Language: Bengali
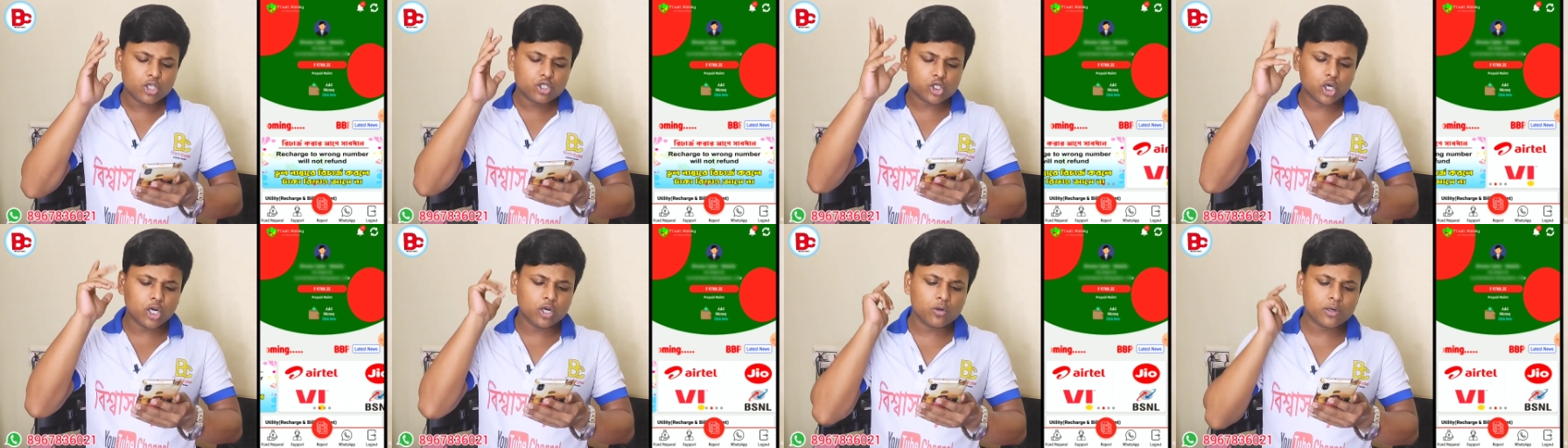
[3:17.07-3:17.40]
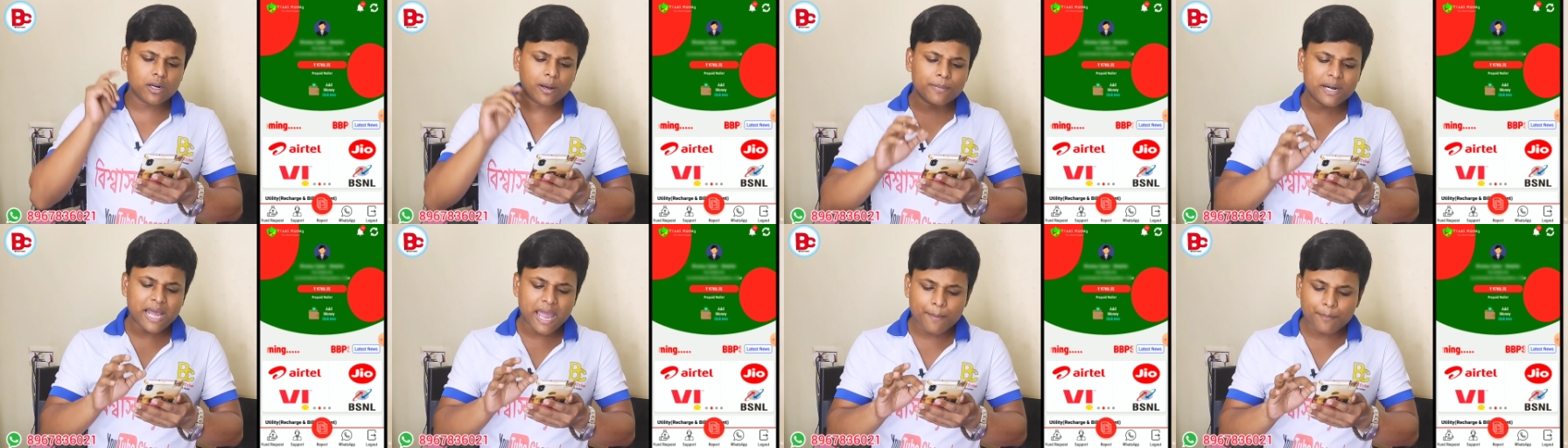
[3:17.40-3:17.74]
চলুন
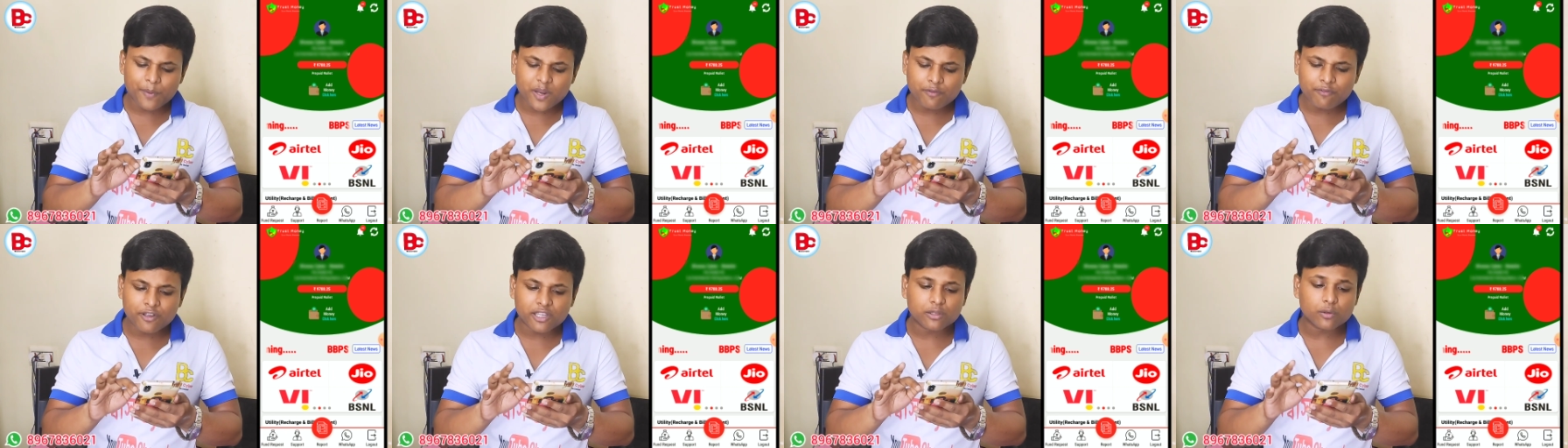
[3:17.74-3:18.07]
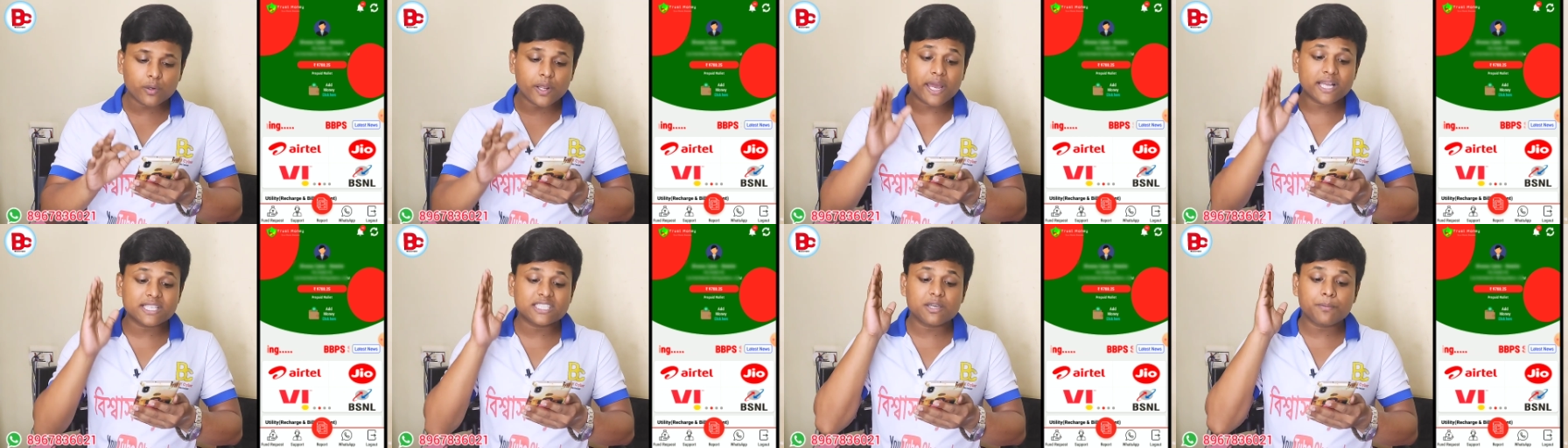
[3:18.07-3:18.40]
আমরা অ্যাপের
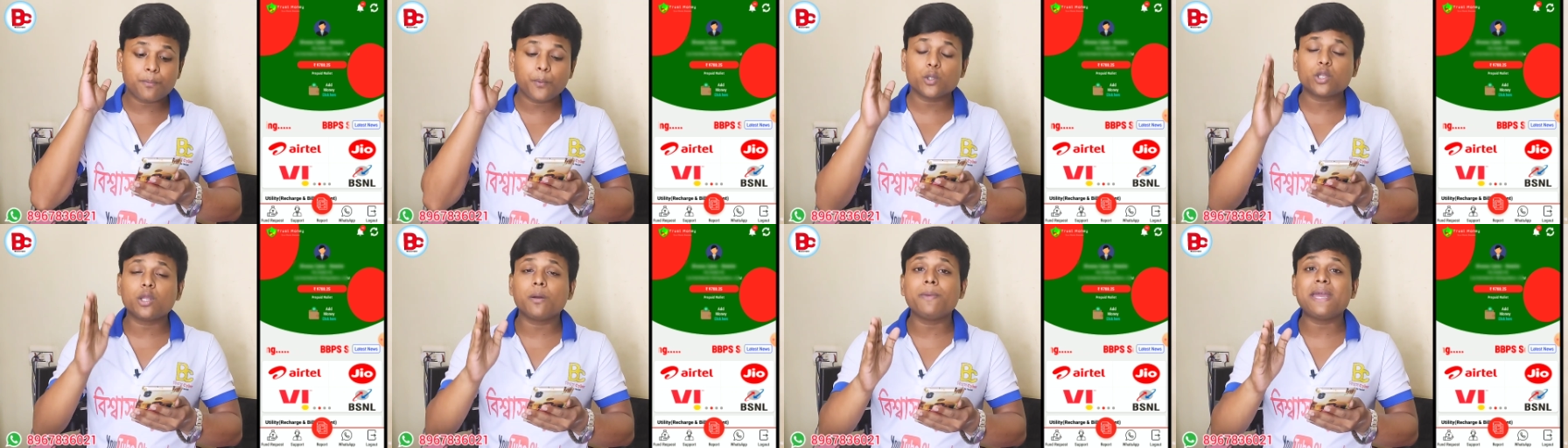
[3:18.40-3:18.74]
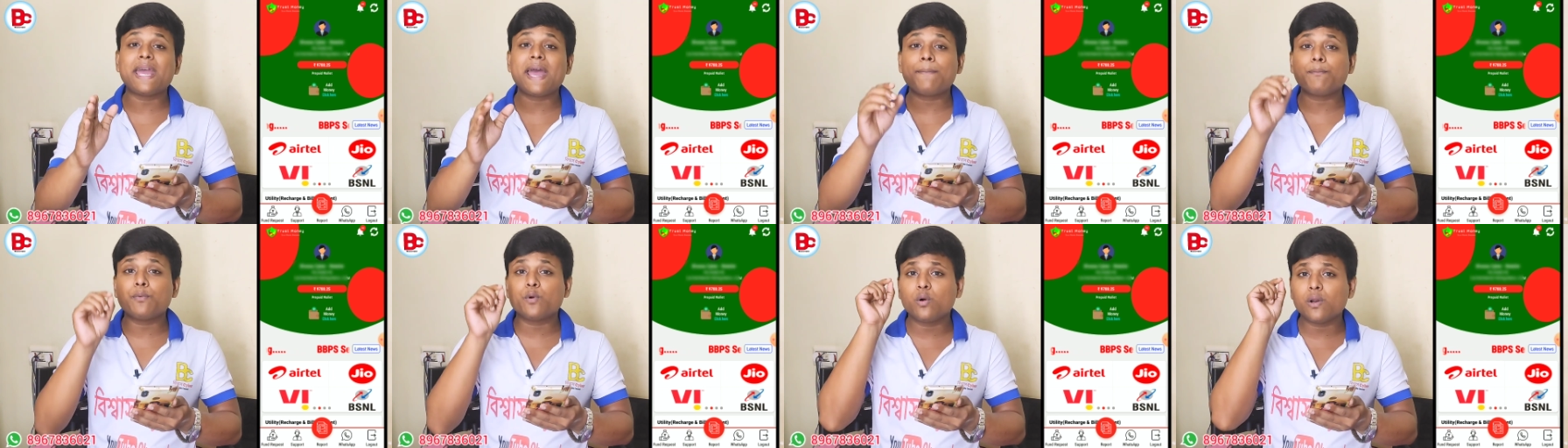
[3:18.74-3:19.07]
ভেতরে আছি প্রথমে
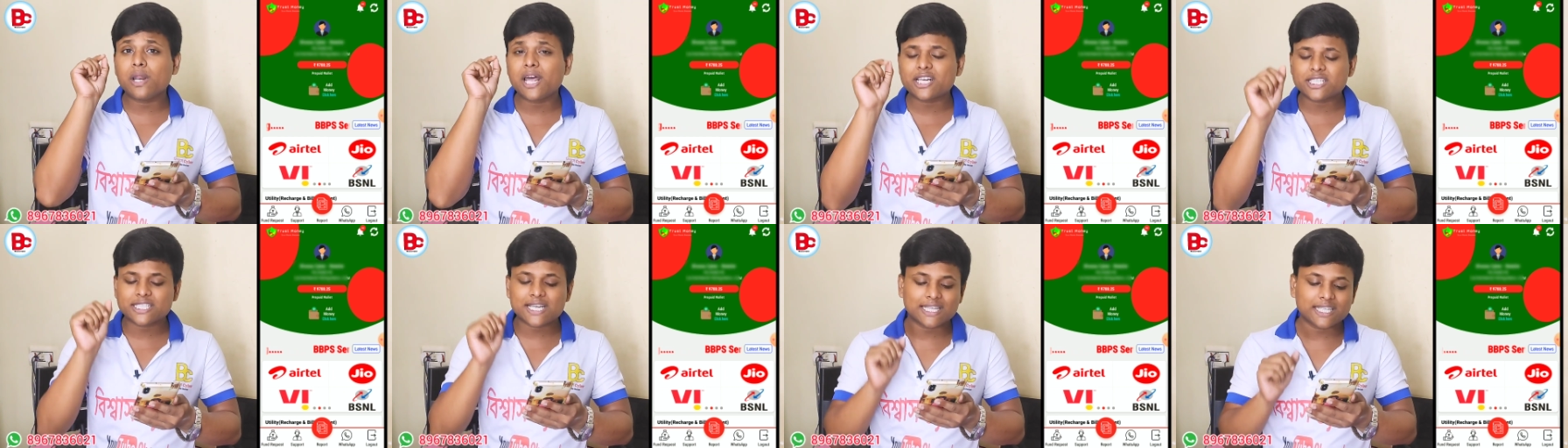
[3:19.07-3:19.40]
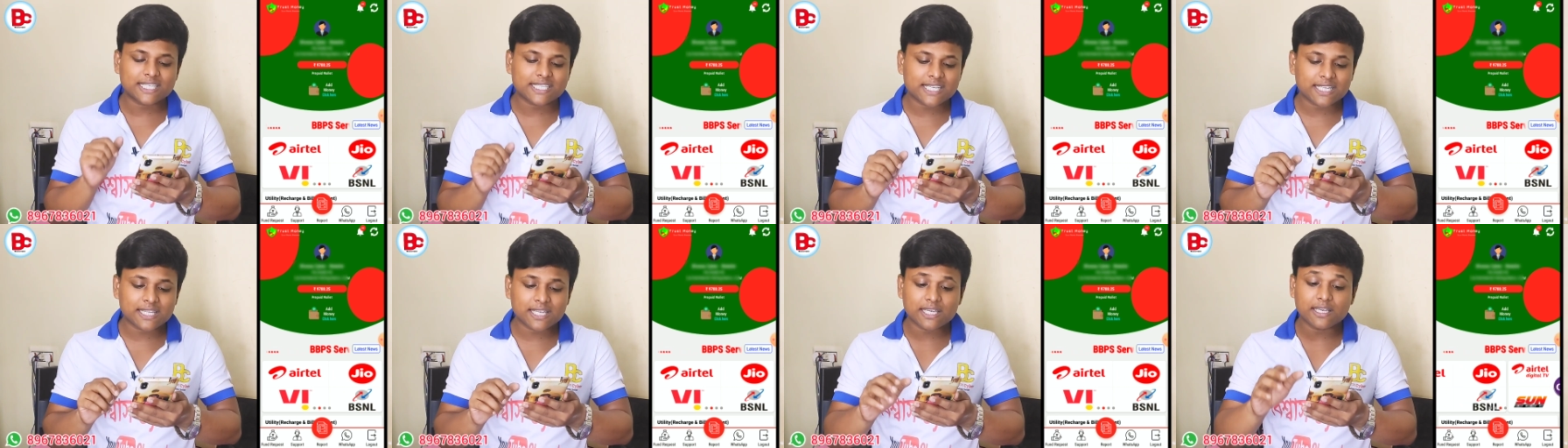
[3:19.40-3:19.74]
অ্যাপ খোলার
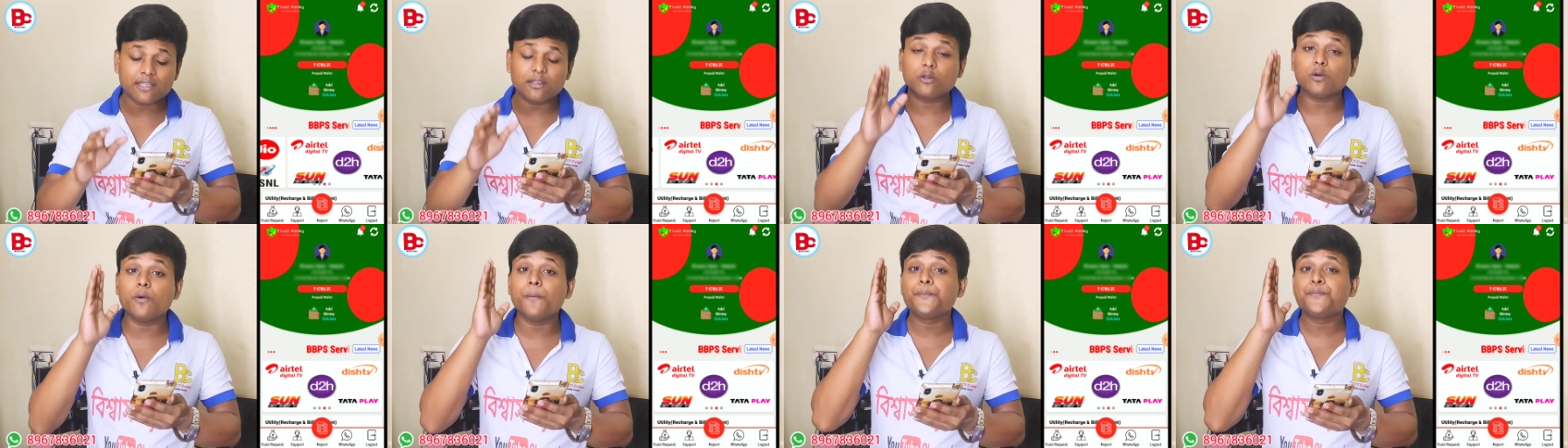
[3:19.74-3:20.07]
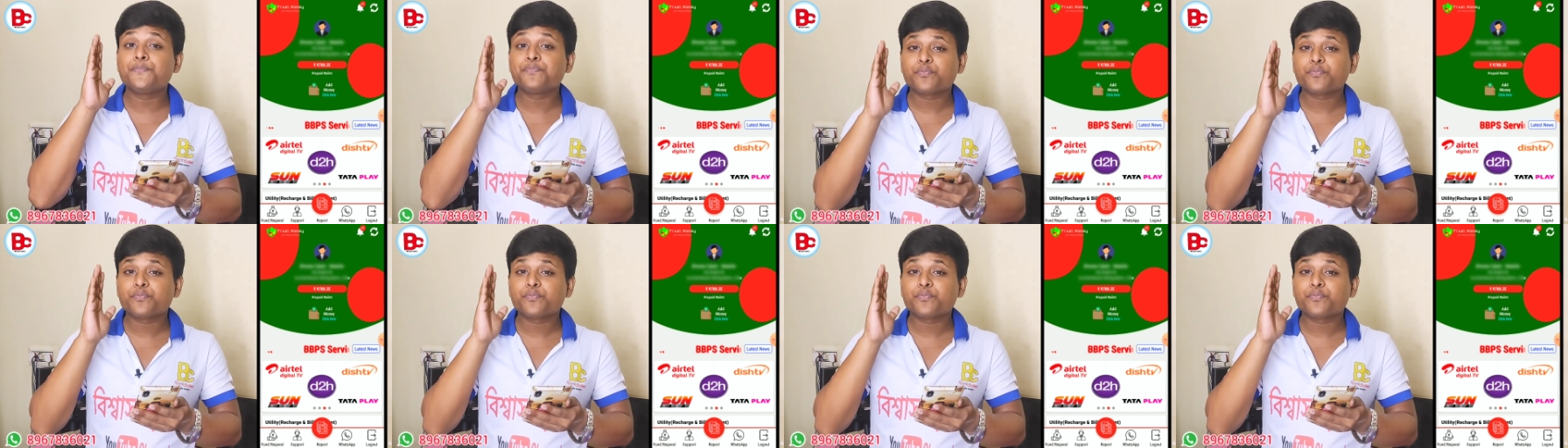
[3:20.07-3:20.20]
সাথে সাথে কিন্তু